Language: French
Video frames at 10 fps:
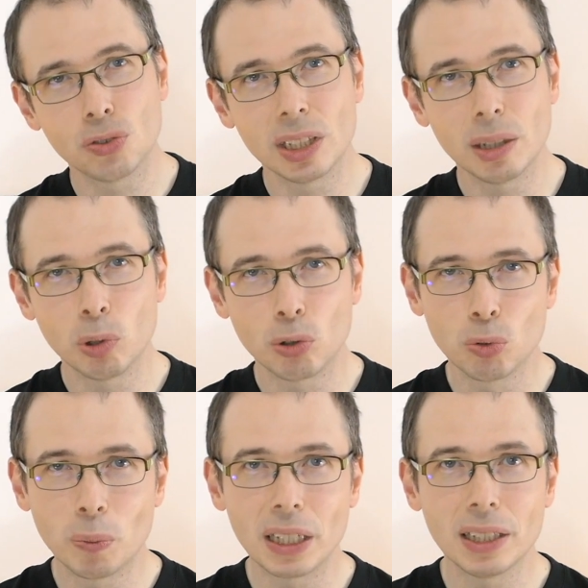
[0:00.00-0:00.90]
je vais d'abord
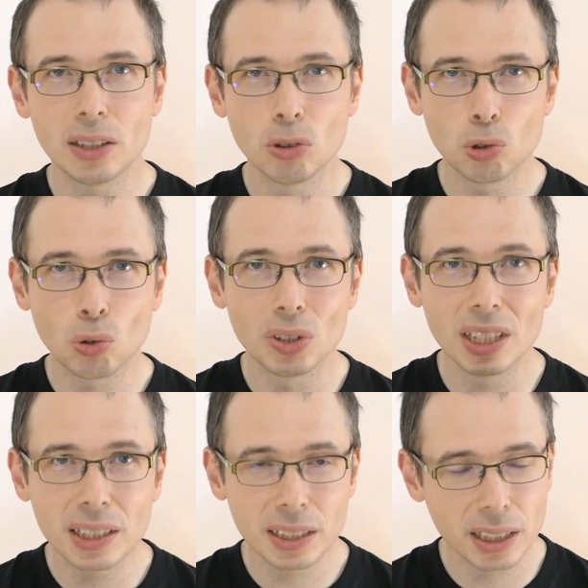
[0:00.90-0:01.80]
vous parler de
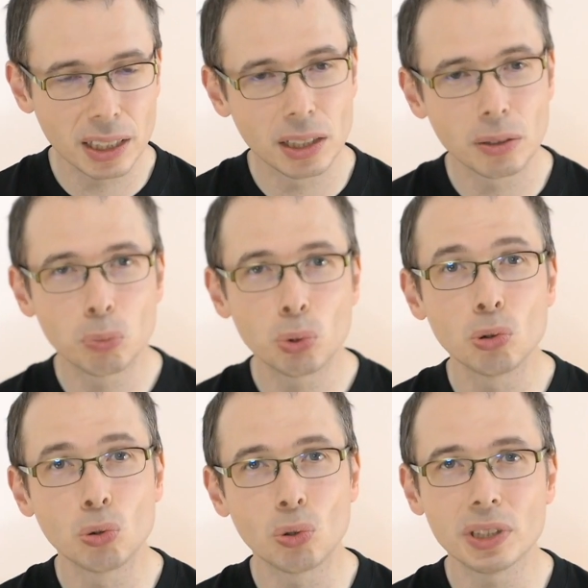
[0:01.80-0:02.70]
son intrigue, puis
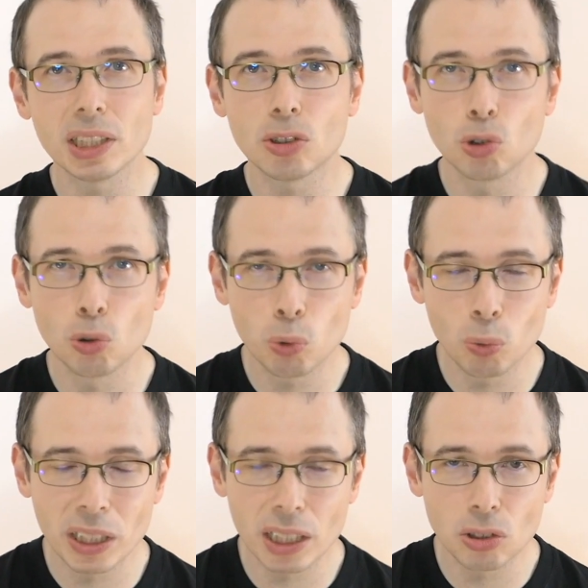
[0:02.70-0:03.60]
du contexte de
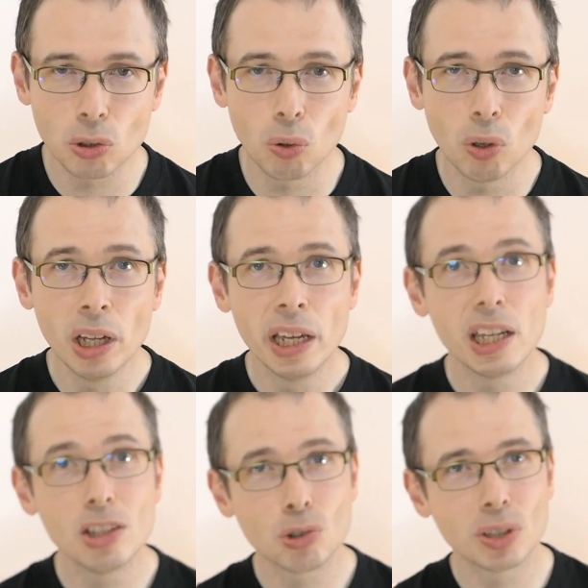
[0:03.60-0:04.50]
publication,
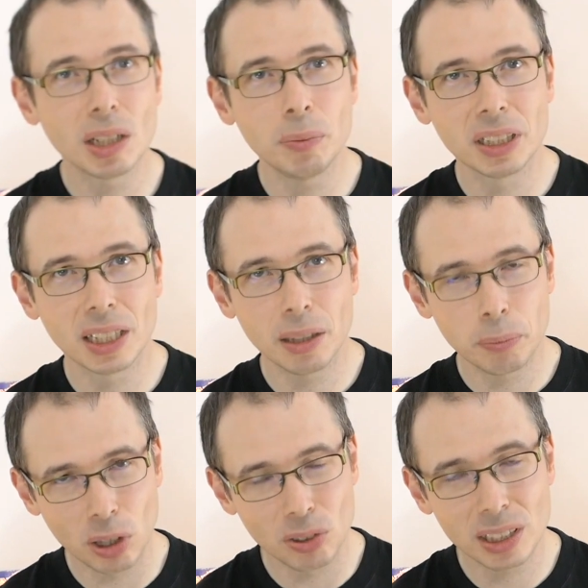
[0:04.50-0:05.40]
et je terminerai
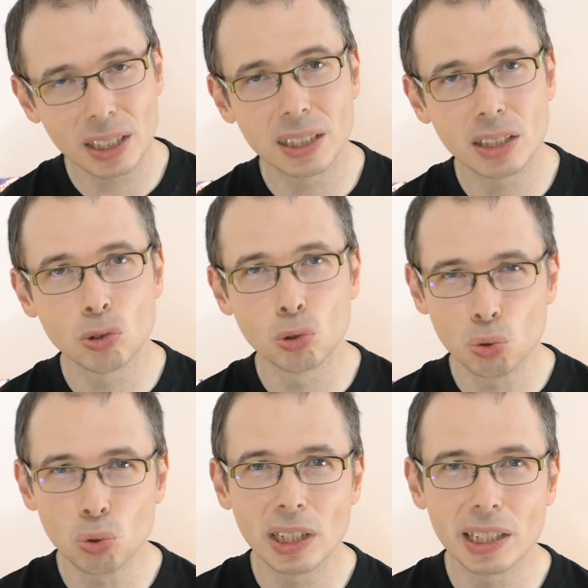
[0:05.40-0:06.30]
par une synthèse de
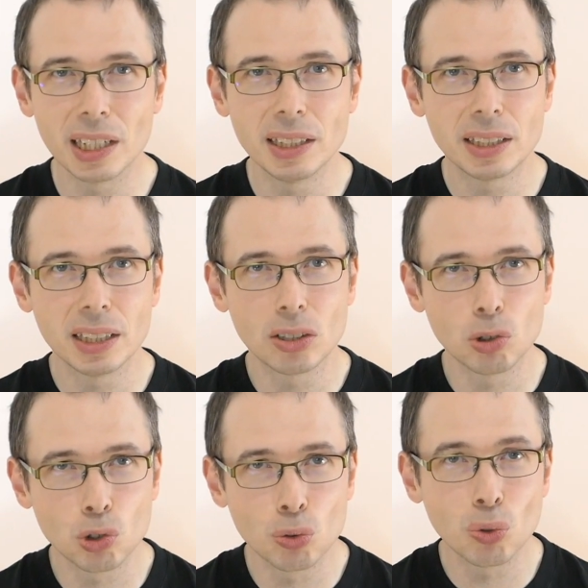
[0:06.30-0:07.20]
toutes les qualités
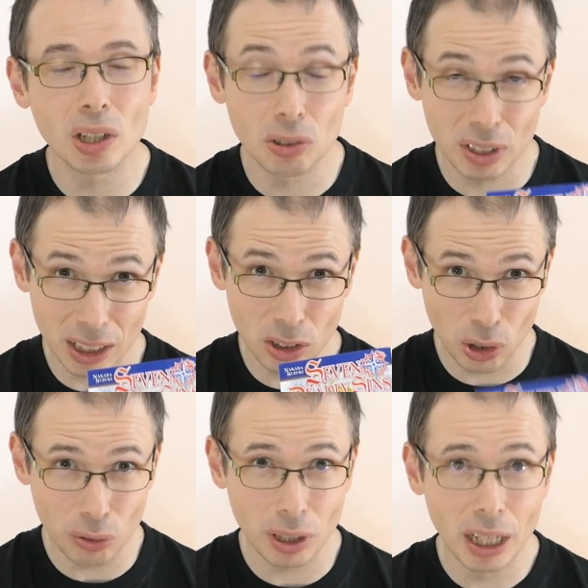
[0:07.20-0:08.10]
que je vois dans cette
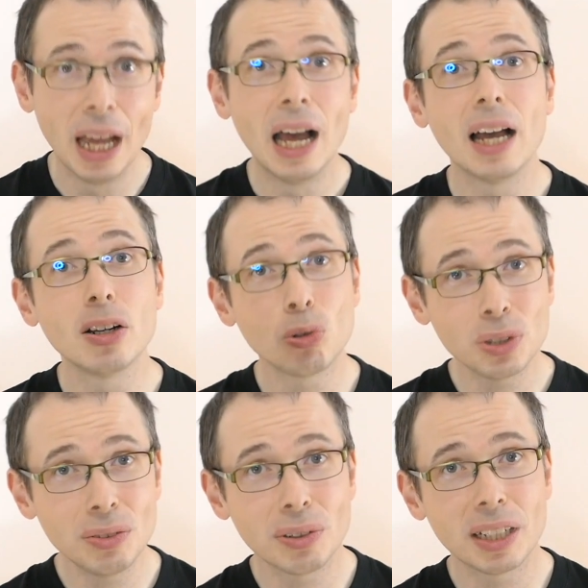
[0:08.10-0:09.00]
œuvre. Alors on y